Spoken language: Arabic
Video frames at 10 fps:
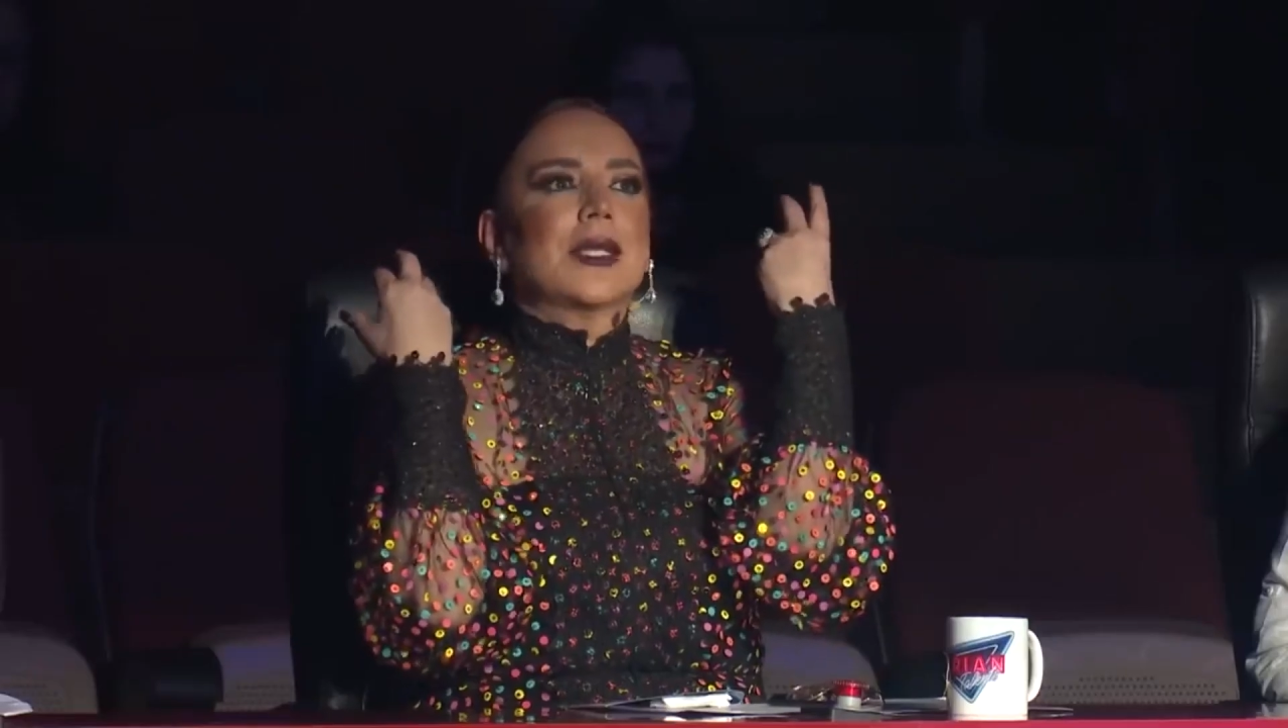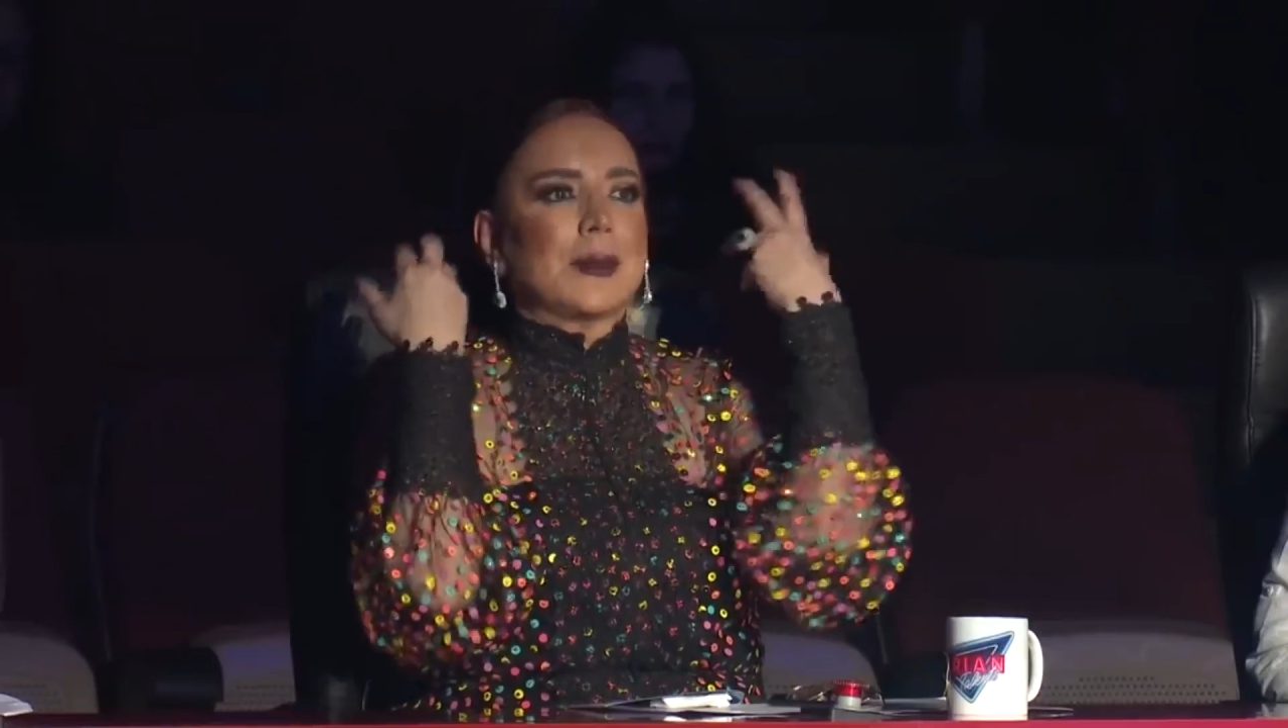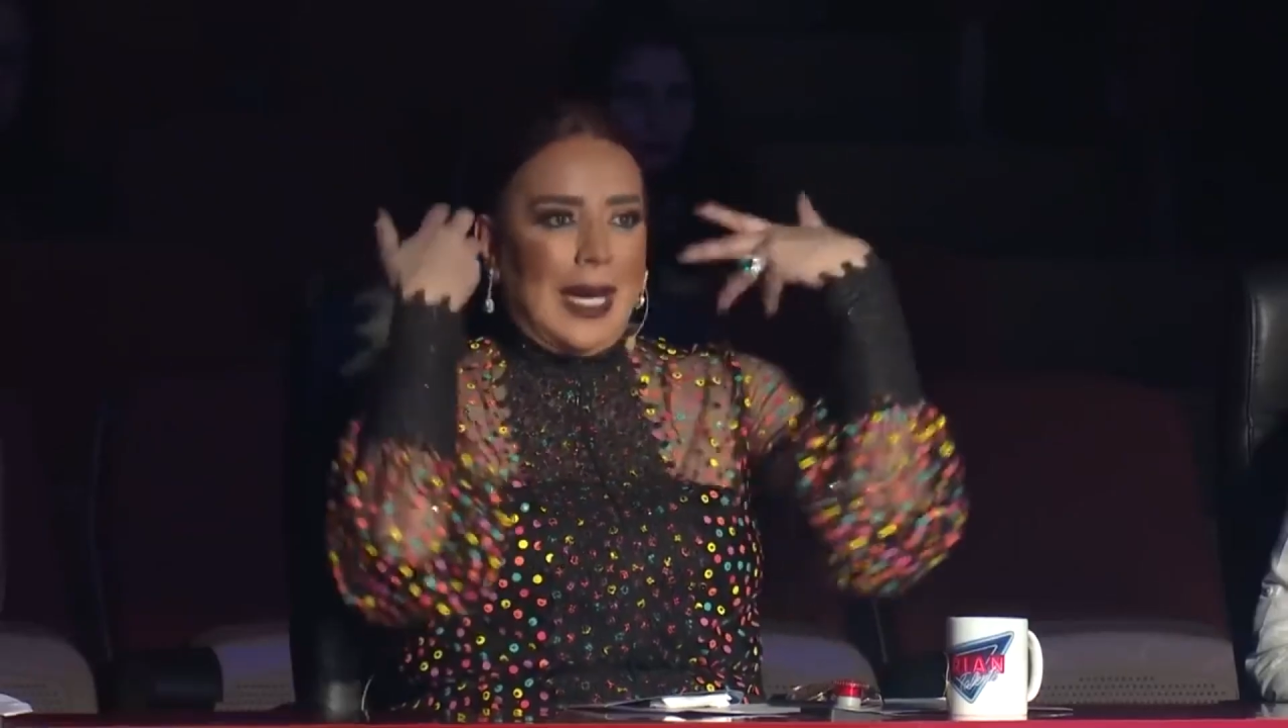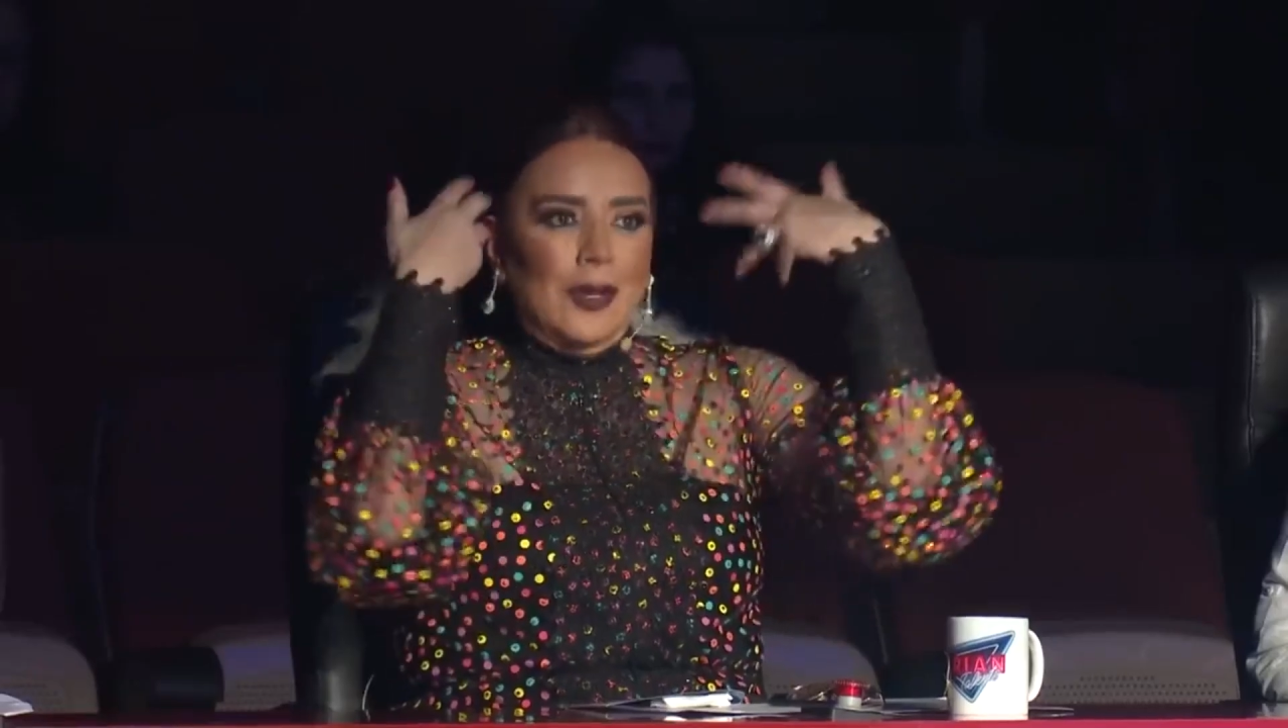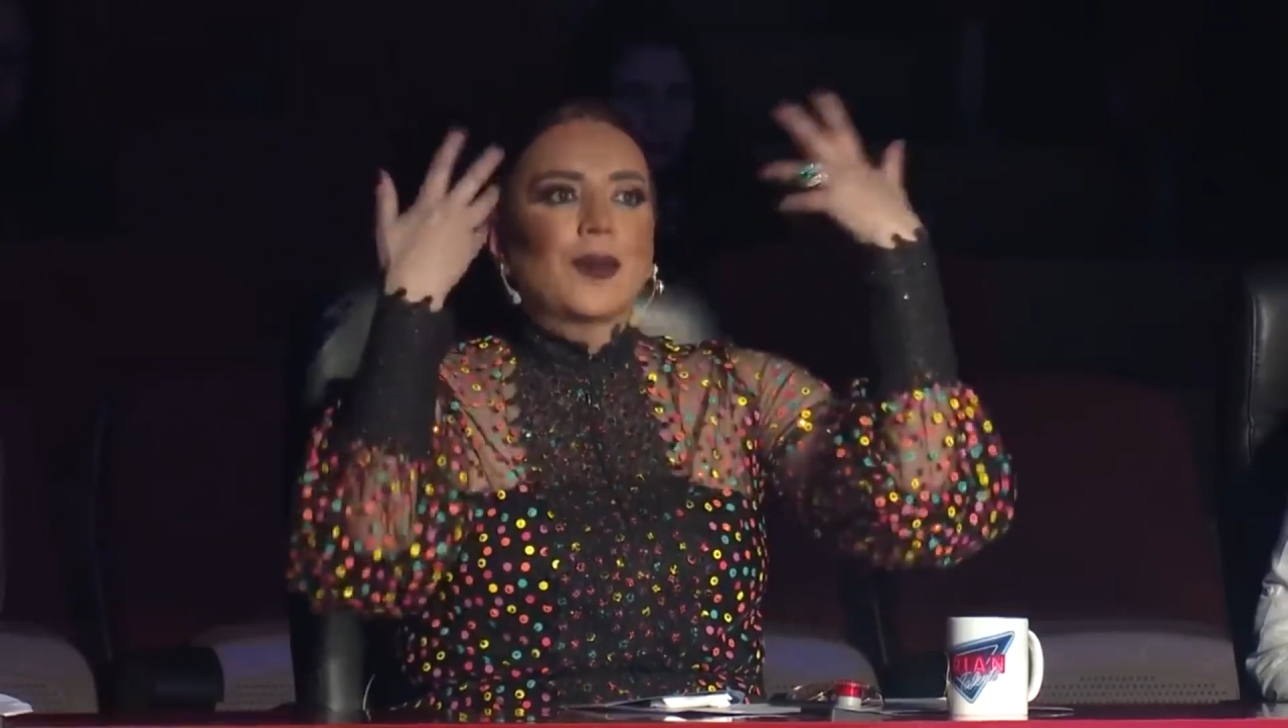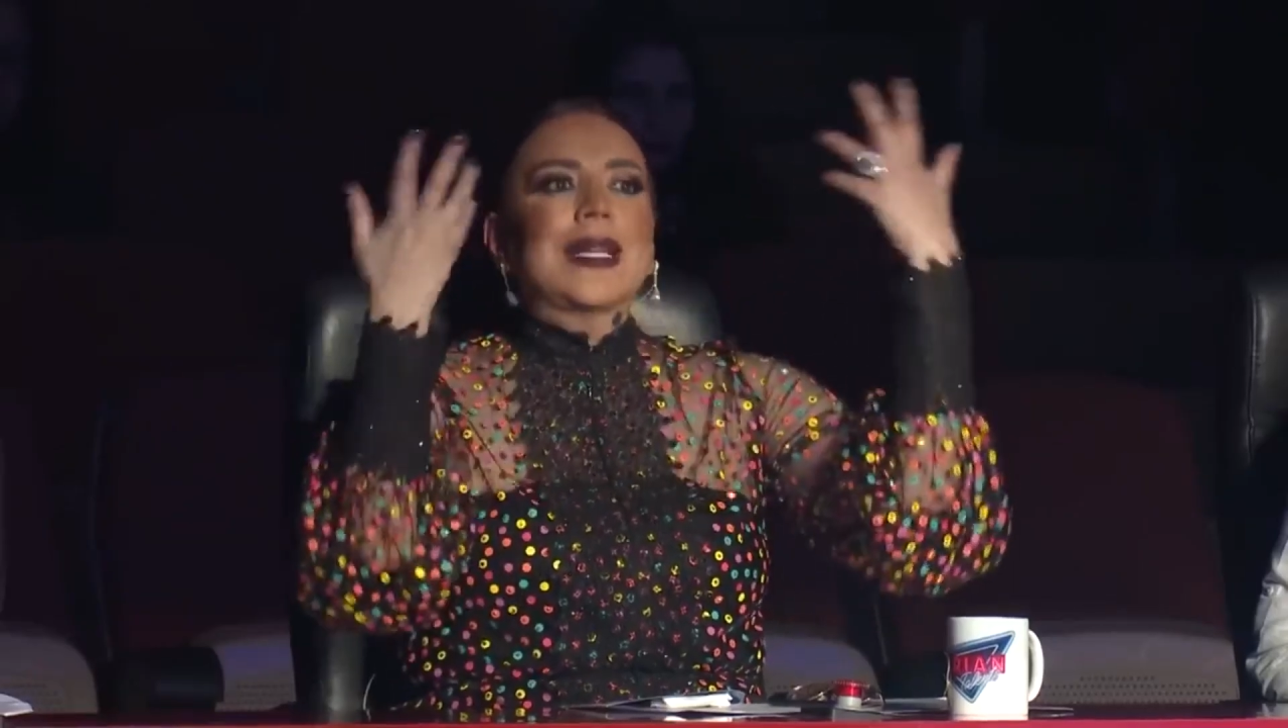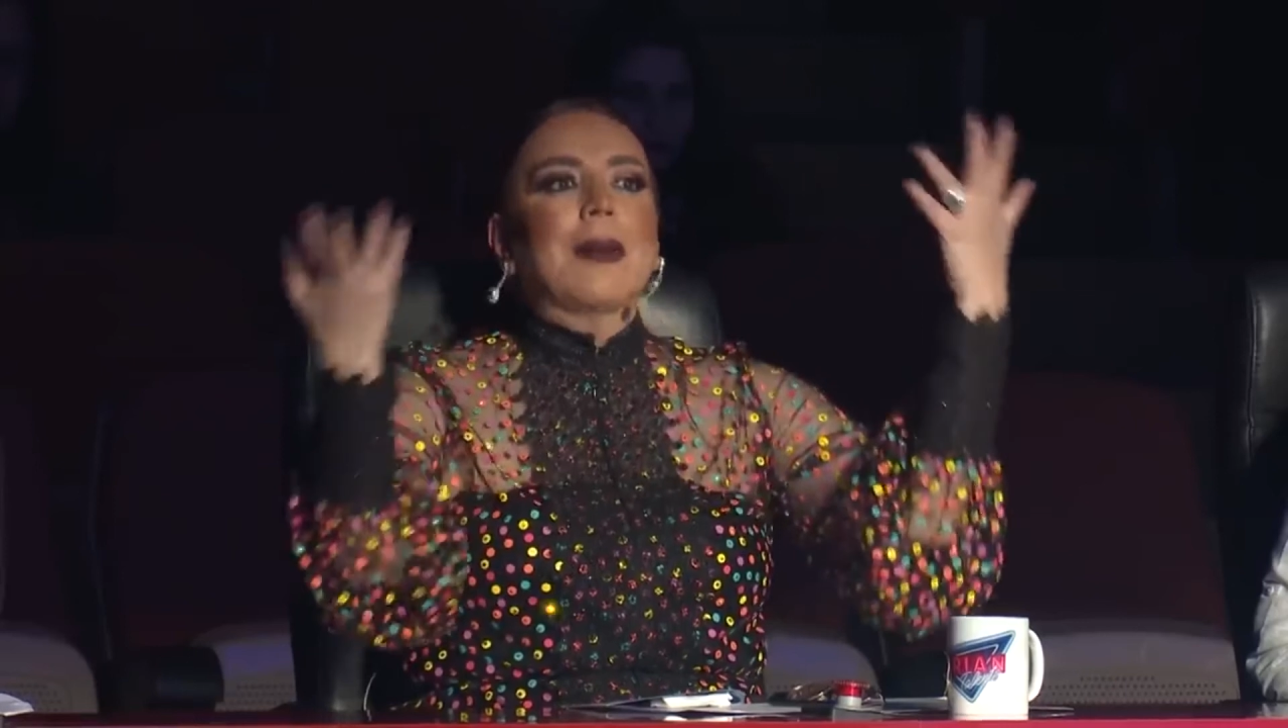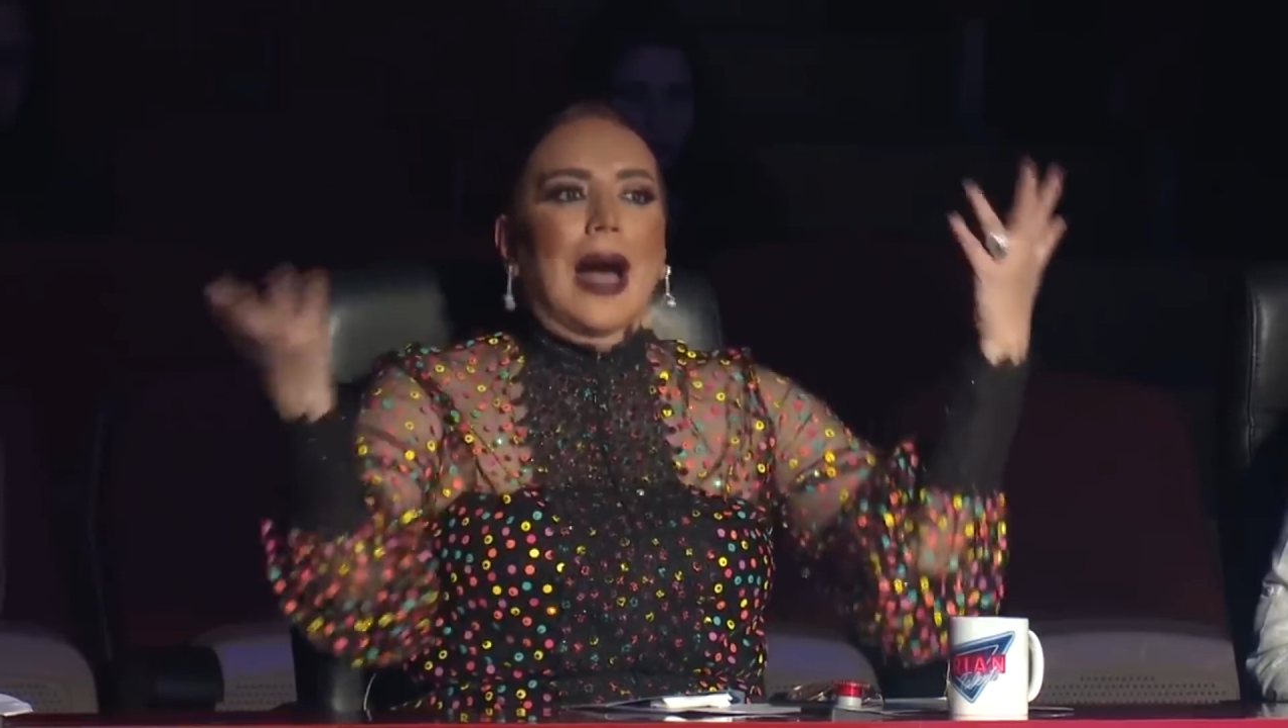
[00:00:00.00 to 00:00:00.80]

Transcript: مع انه مثل